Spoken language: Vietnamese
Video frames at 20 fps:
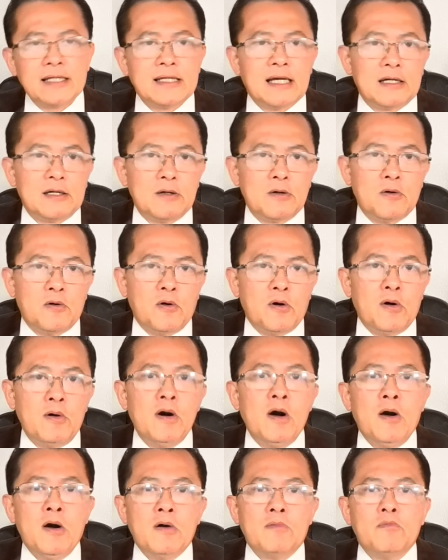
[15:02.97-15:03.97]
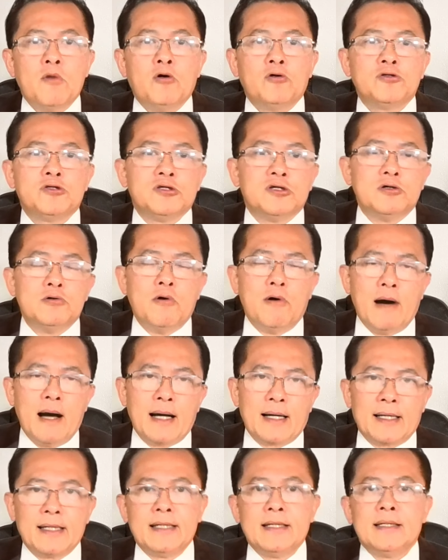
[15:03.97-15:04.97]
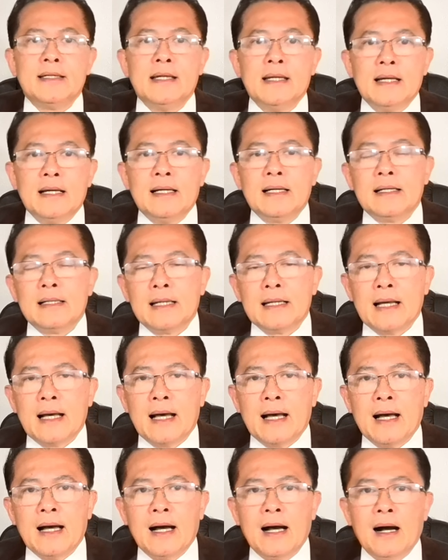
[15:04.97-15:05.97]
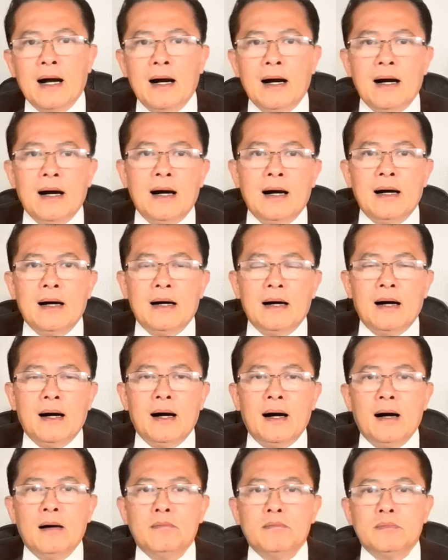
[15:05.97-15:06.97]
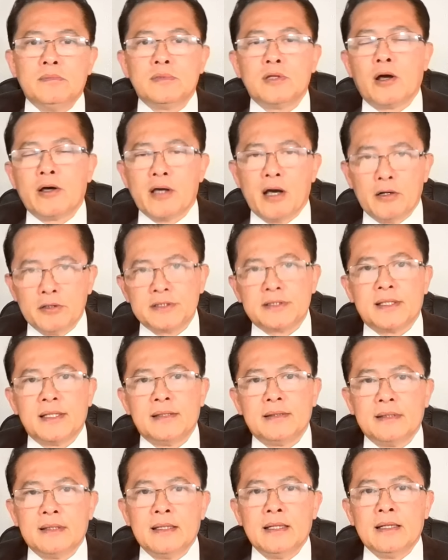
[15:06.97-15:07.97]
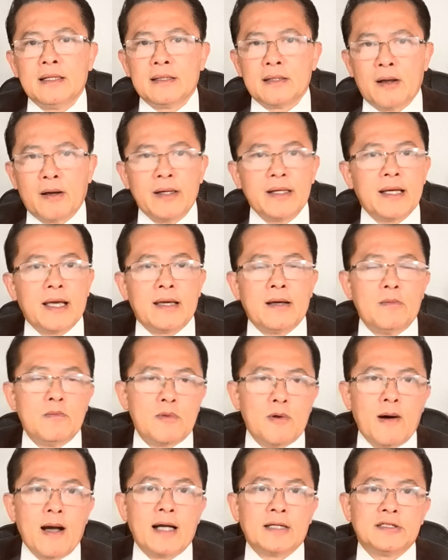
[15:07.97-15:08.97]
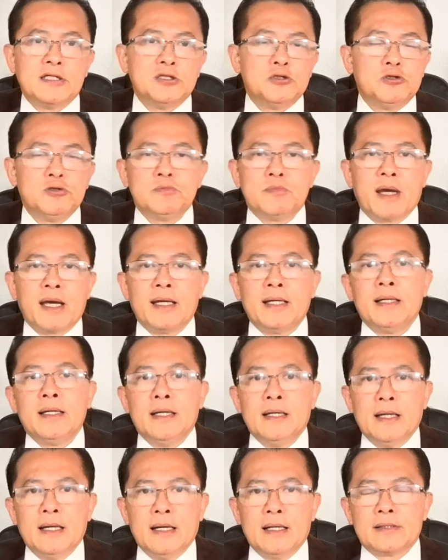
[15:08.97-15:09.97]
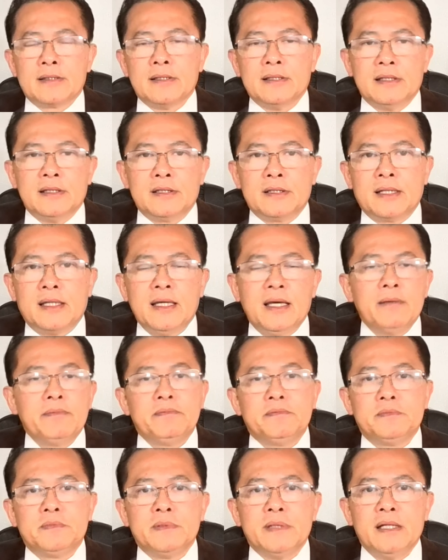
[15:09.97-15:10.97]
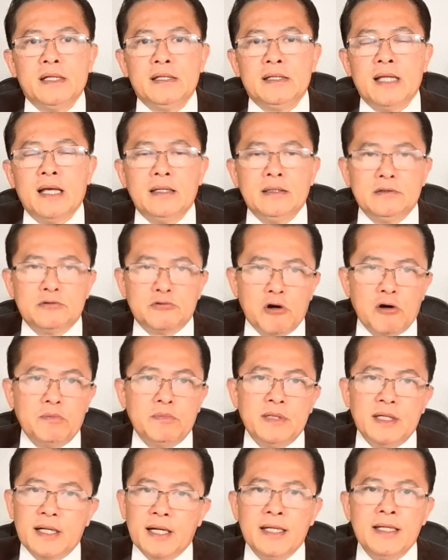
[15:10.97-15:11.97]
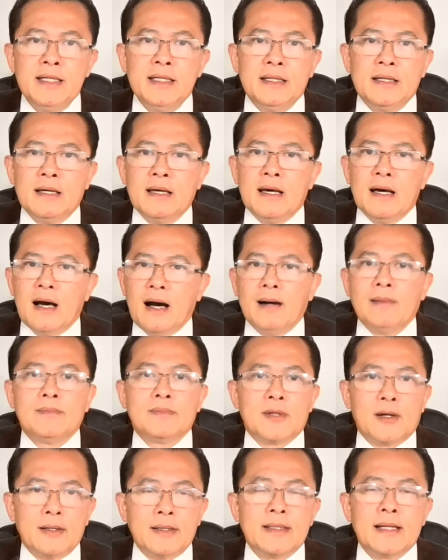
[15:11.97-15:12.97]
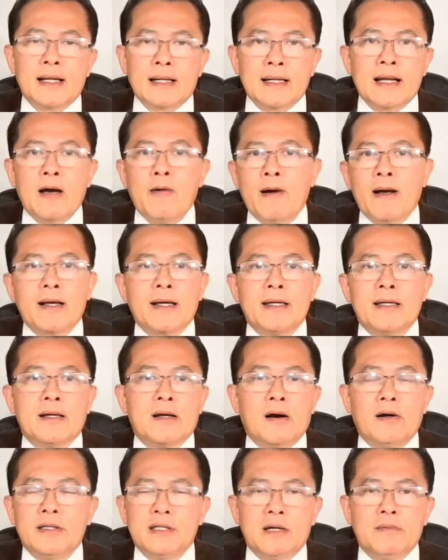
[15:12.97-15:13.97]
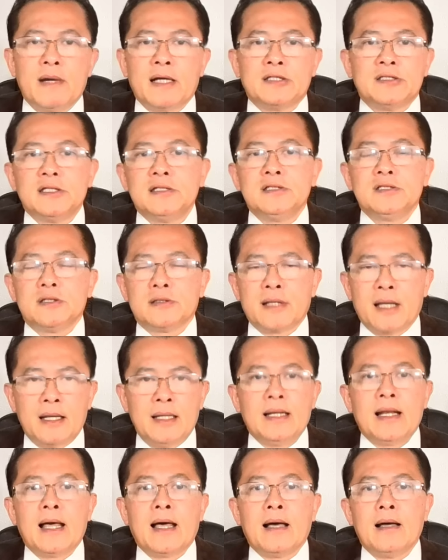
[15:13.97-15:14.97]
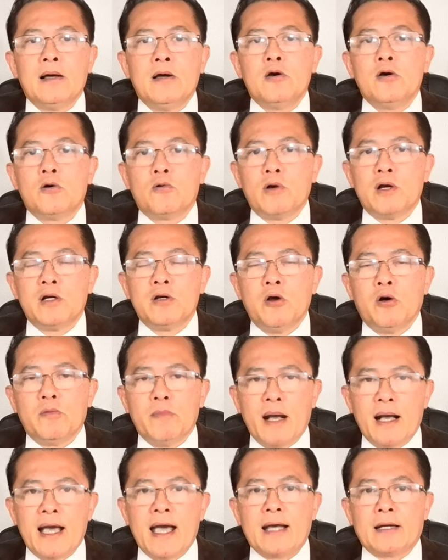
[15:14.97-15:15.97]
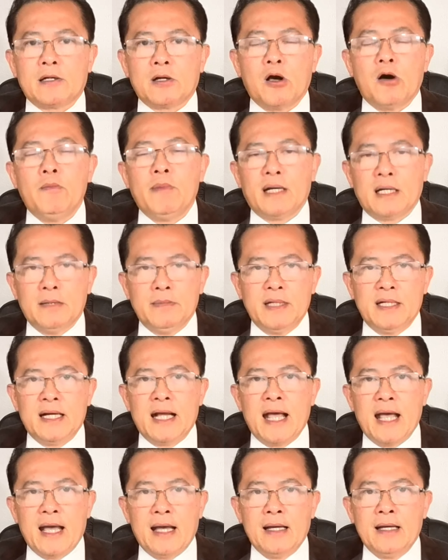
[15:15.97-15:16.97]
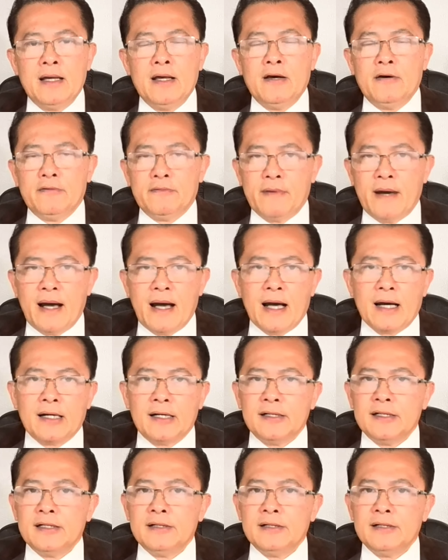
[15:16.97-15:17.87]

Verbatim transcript: xác nhận của Bộ trưởng Hoa Kỳ là ông Lloyd Austin nói ngày hôm qua trên chuyến bay từ Kiev đi đến Rome nước Ý ông nói rằng là Hoa Kỳ có những bằng chứng cho thấy là quân đội Bắc Hàn có mặt ở bên Nga và